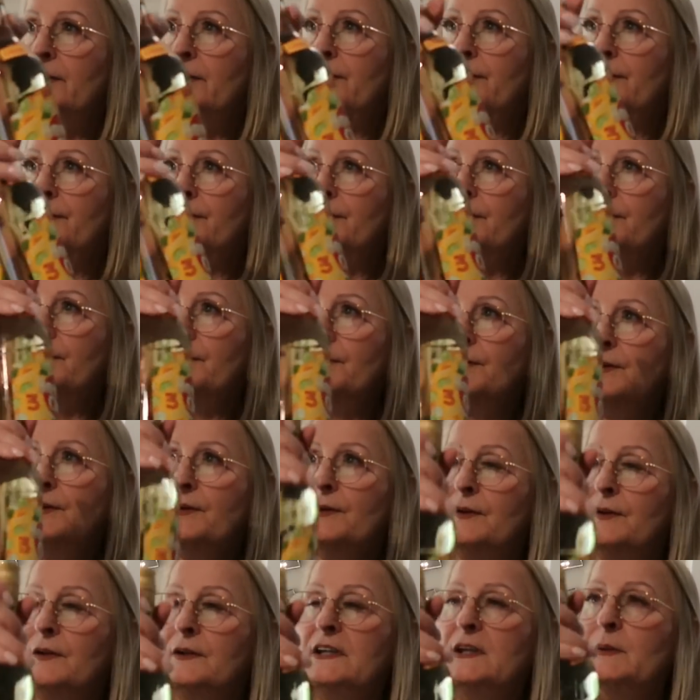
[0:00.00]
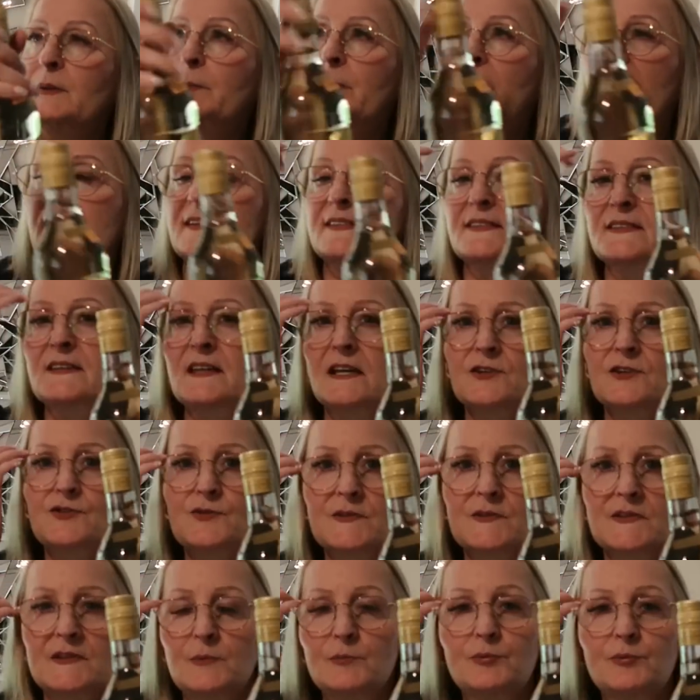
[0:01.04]
Euh, qui passait, je
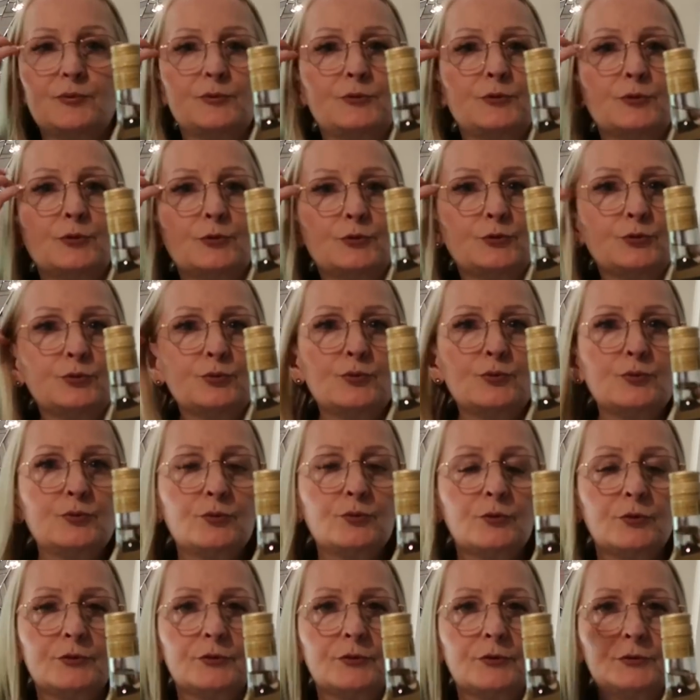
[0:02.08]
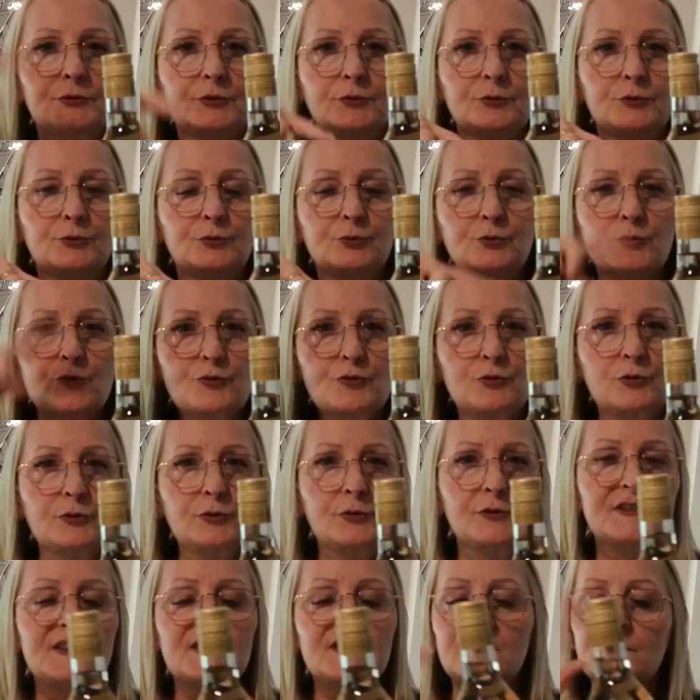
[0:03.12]
ne sais plus, de 12, euh, au
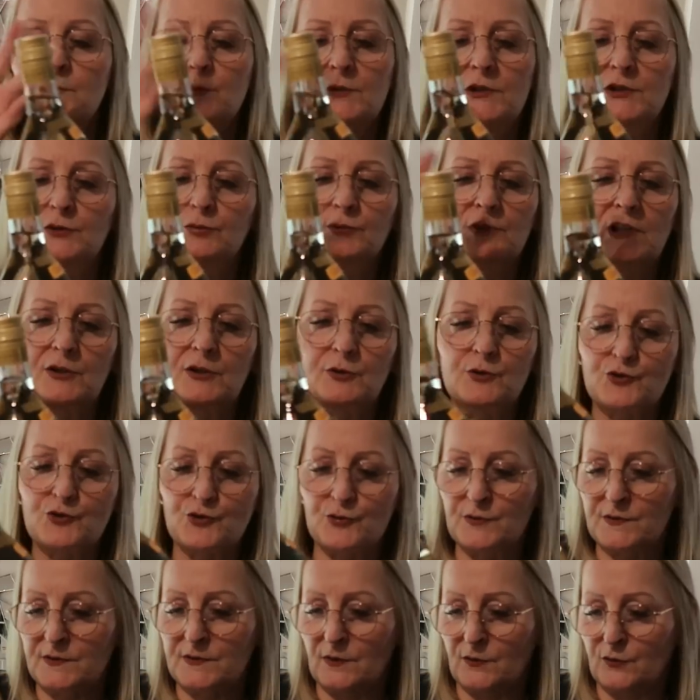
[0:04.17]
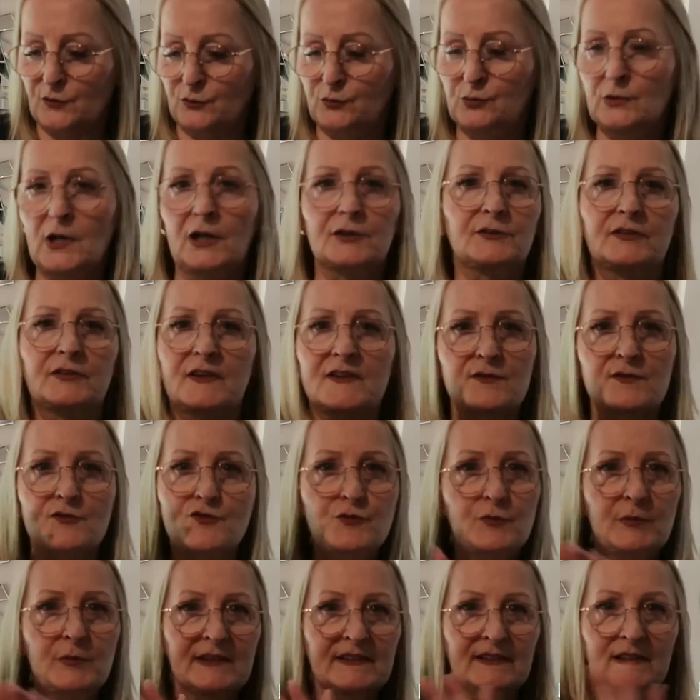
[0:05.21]
lieu de 18 ou quelque chose dans ce bout là De toute façon,
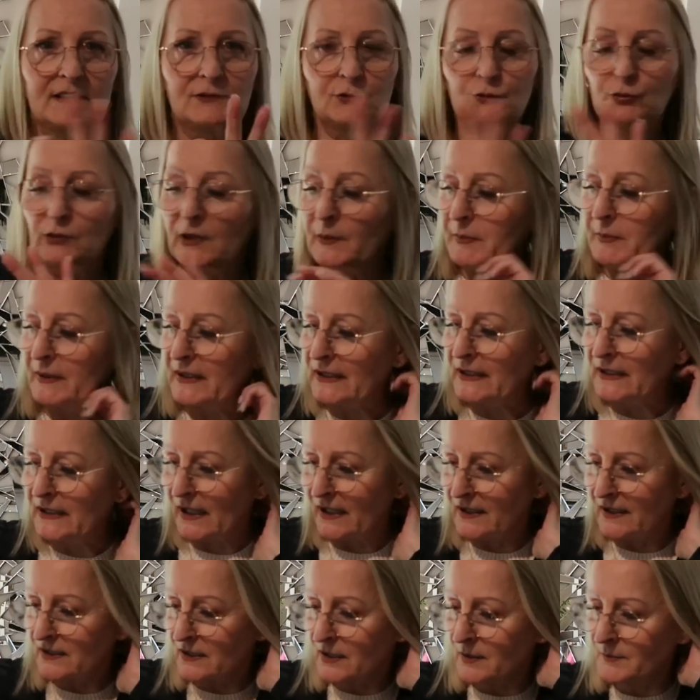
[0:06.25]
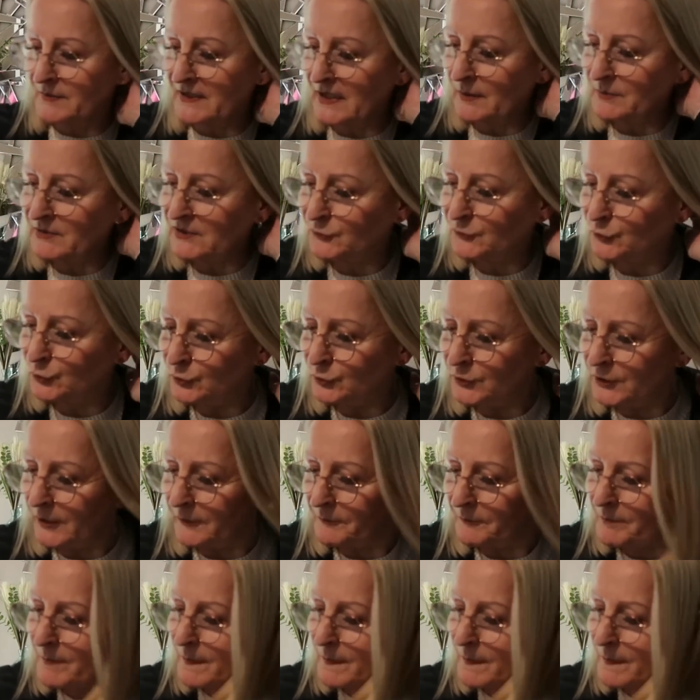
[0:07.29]
je vous mettrai tous les prix, hein, comme d'habitude.